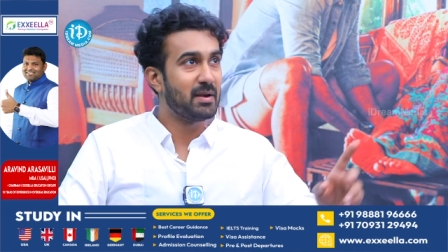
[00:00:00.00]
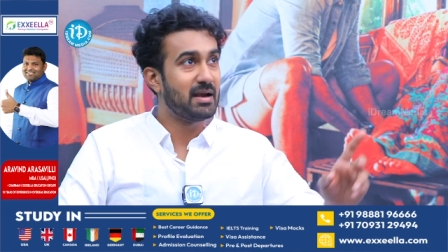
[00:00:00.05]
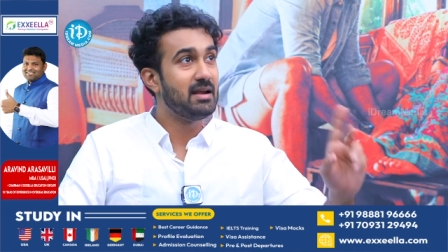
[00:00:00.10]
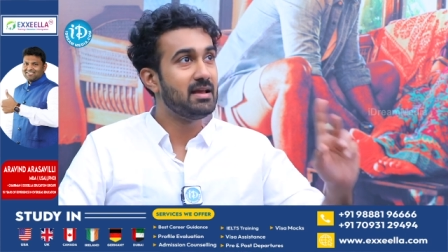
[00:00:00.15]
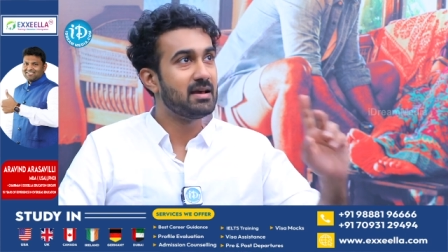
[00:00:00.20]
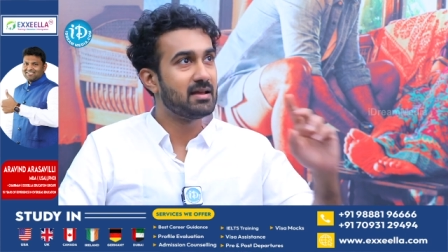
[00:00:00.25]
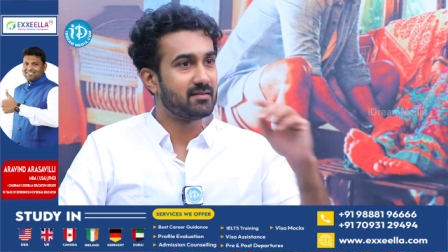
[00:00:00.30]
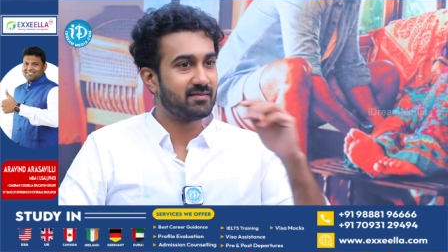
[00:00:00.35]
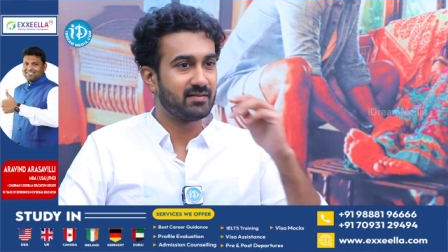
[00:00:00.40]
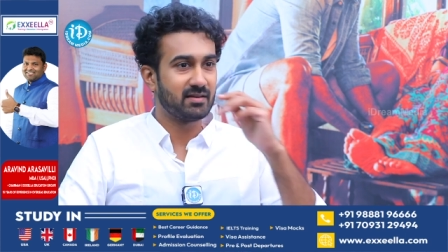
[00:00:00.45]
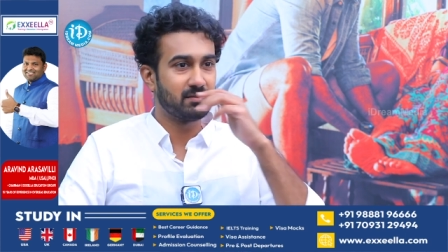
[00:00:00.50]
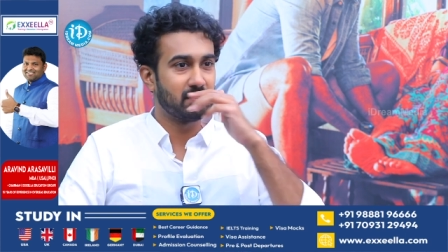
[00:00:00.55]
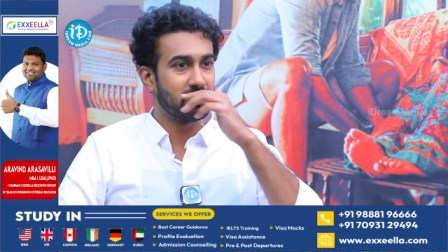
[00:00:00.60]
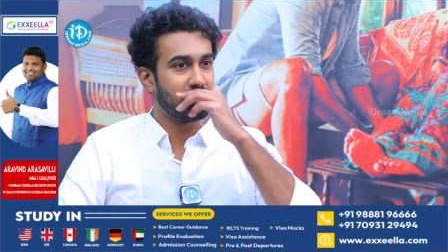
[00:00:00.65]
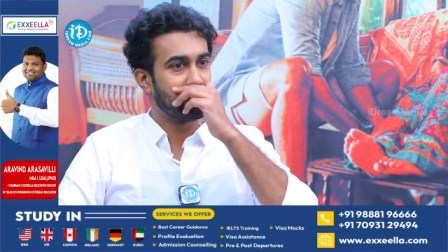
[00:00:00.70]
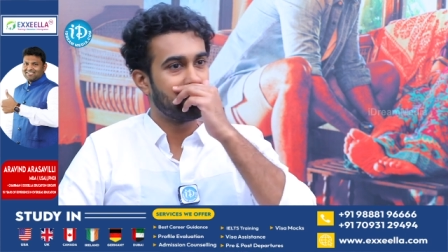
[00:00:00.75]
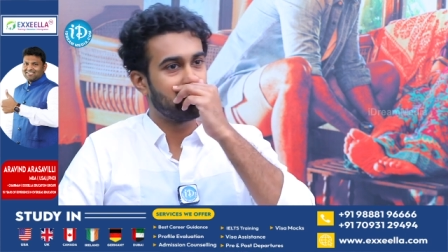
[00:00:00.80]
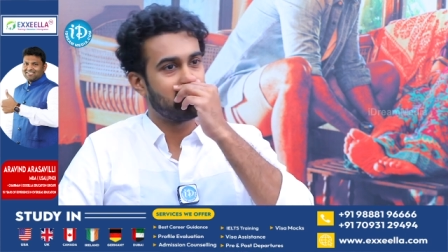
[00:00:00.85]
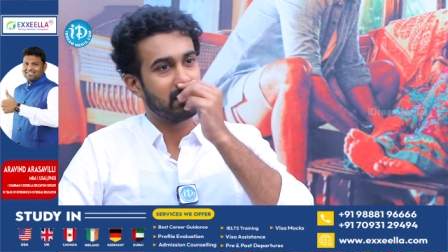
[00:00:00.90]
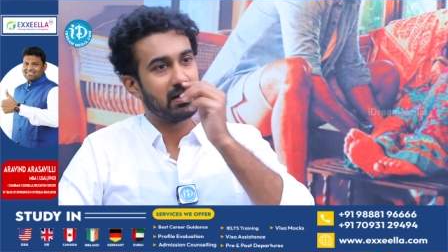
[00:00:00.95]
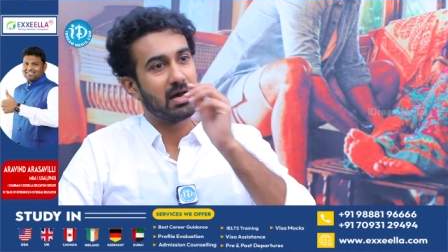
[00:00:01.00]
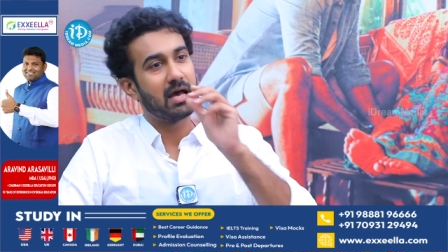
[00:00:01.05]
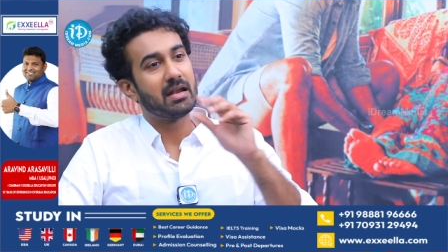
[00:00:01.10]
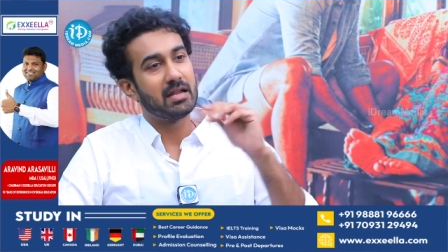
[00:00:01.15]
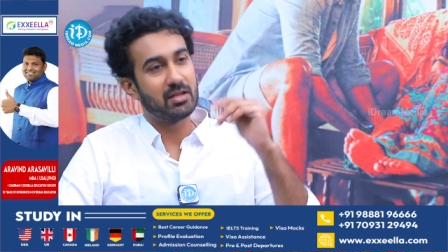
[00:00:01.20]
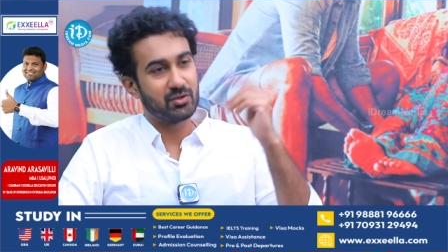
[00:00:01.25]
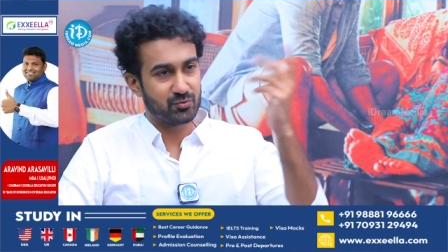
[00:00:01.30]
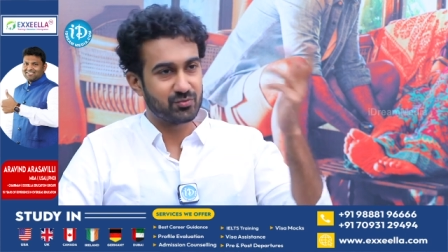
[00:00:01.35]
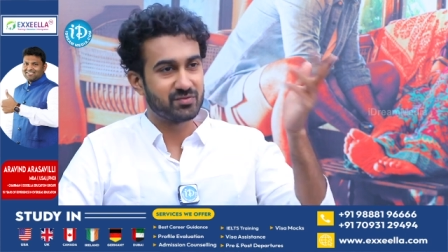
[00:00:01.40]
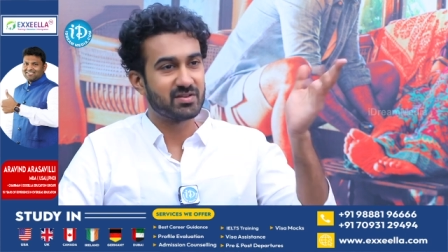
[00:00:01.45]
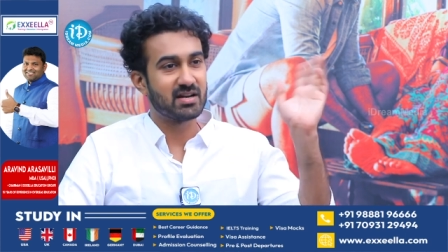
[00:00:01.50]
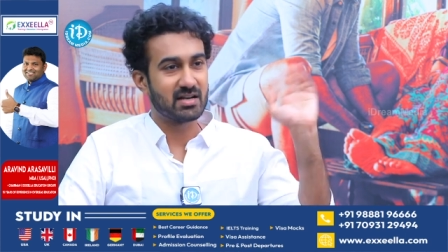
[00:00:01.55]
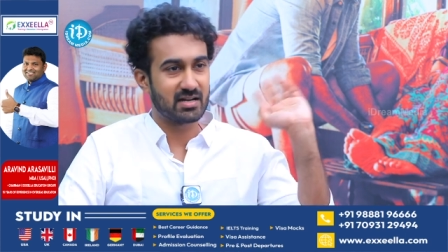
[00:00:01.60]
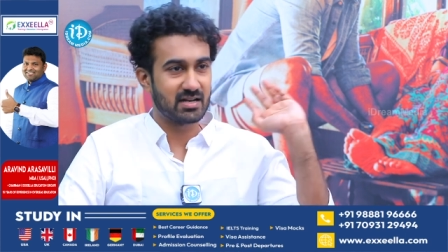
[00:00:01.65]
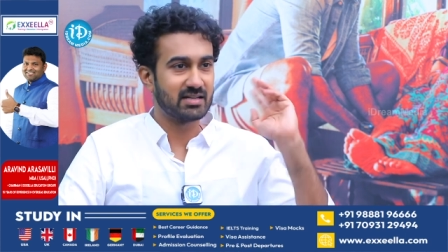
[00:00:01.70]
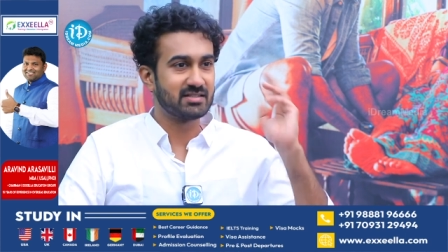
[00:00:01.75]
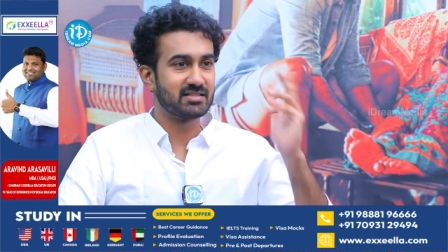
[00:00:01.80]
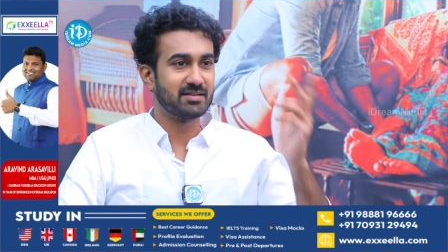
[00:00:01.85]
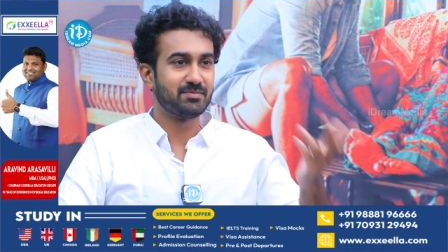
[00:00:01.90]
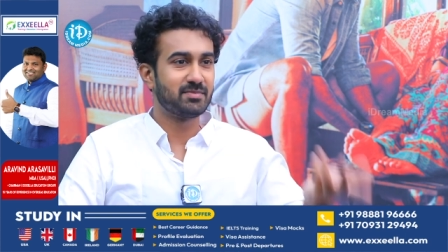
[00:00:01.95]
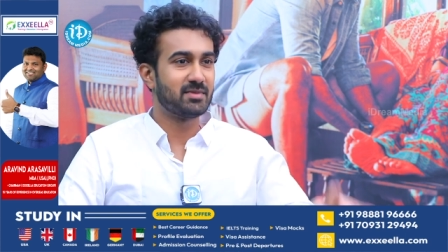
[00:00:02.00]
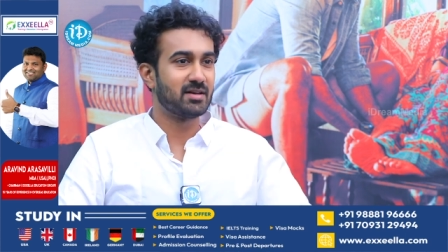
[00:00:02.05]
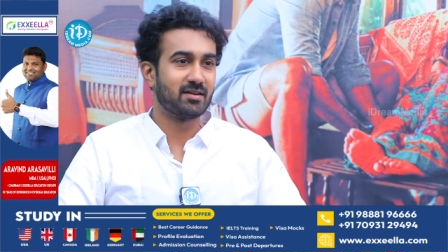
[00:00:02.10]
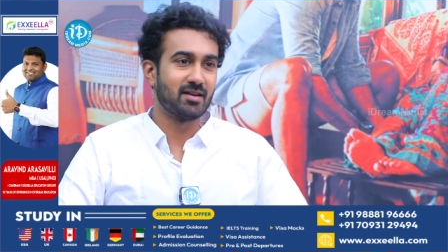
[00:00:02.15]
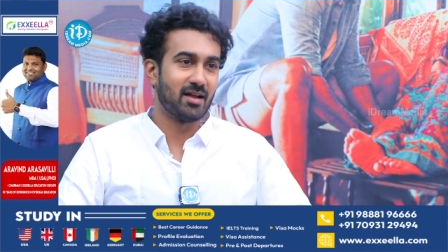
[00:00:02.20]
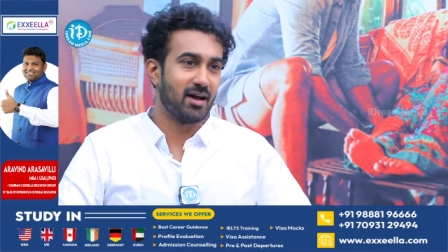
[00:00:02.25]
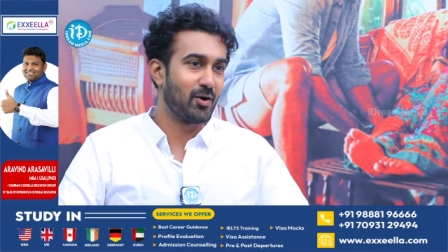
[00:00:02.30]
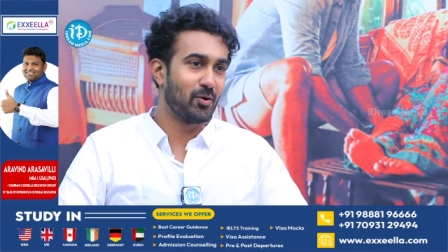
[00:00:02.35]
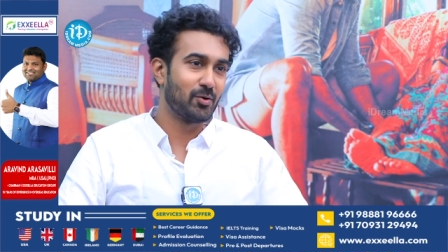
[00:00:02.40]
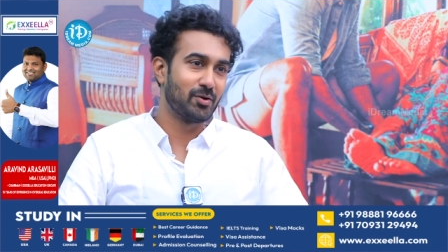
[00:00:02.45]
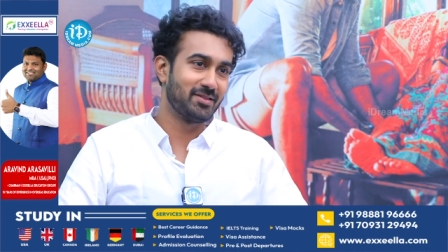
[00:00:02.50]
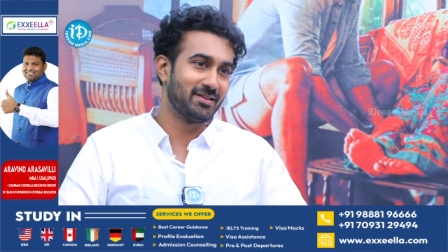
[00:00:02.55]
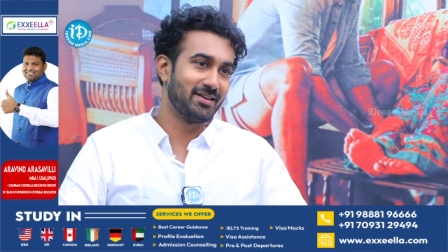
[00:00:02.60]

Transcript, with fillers: పెళ్ళి అనే సినిమా నేను చూశాను నాకు చెప్తారు నాకు కూడా